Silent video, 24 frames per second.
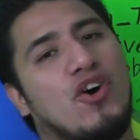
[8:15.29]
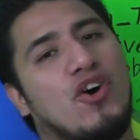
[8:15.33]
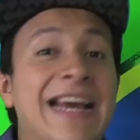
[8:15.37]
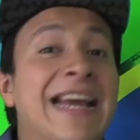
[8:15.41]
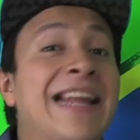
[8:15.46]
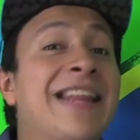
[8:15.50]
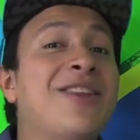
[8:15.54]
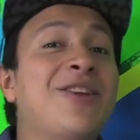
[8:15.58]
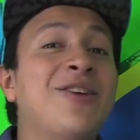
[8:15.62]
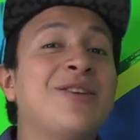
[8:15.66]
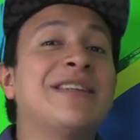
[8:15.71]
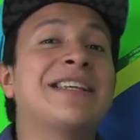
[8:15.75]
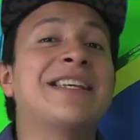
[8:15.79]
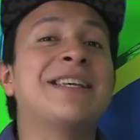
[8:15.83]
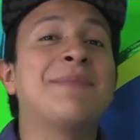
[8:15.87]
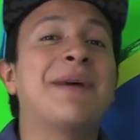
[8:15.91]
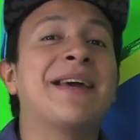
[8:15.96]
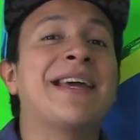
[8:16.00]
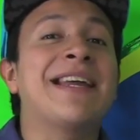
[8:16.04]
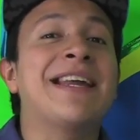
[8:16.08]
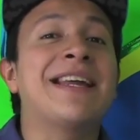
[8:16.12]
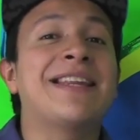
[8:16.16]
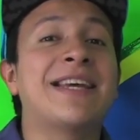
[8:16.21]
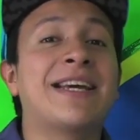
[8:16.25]
Entonces
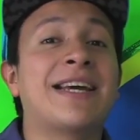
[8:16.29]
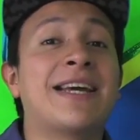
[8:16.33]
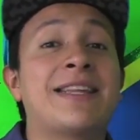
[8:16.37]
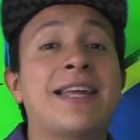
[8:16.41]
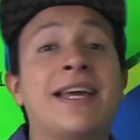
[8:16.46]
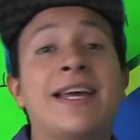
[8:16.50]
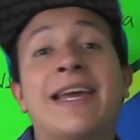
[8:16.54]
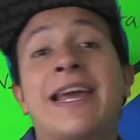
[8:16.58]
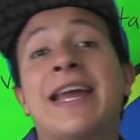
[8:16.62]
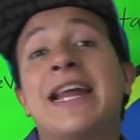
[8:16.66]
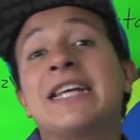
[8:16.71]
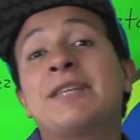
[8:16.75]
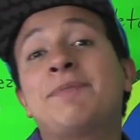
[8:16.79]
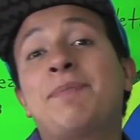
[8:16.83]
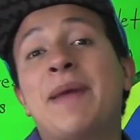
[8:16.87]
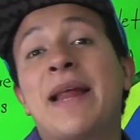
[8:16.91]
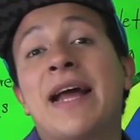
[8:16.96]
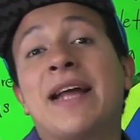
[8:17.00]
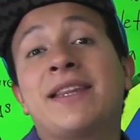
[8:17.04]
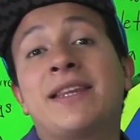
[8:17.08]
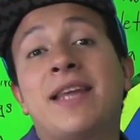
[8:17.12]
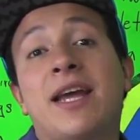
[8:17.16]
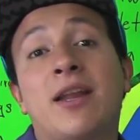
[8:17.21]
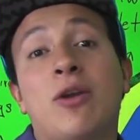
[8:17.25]
imagínate que te querías
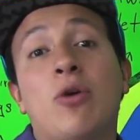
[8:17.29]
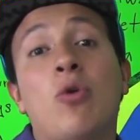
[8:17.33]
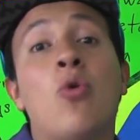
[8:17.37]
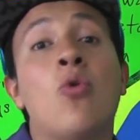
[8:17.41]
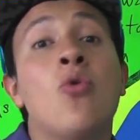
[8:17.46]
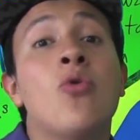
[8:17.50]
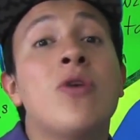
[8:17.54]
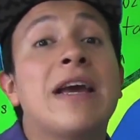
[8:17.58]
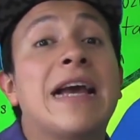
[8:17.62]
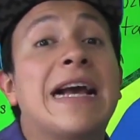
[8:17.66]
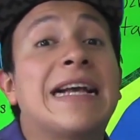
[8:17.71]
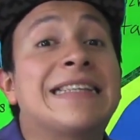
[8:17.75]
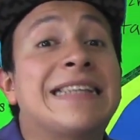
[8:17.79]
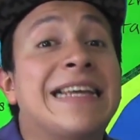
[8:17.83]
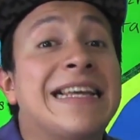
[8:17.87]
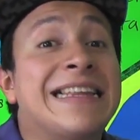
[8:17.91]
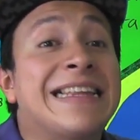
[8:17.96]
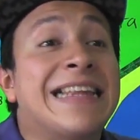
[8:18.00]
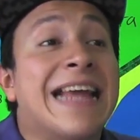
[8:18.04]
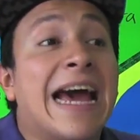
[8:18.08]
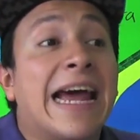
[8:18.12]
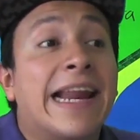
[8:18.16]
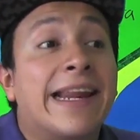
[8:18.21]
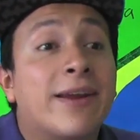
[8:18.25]
piratear un
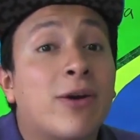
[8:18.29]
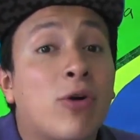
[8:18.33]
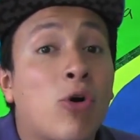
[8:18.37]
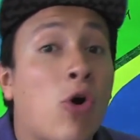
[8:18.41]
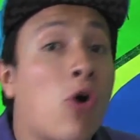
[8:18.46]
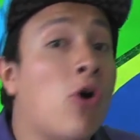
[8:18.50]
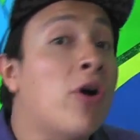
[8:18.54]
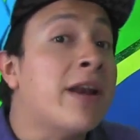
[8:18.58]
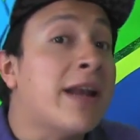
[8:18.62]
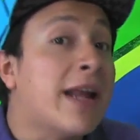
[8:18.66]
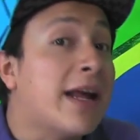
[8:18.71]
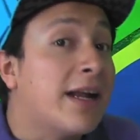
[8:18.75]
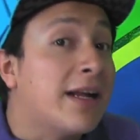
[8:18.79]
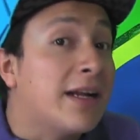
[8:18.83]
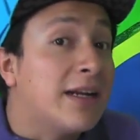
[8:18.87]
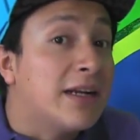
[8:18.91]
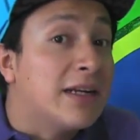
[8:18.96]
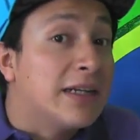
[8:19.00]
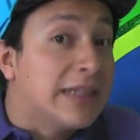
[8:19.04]
cassette de Arjona.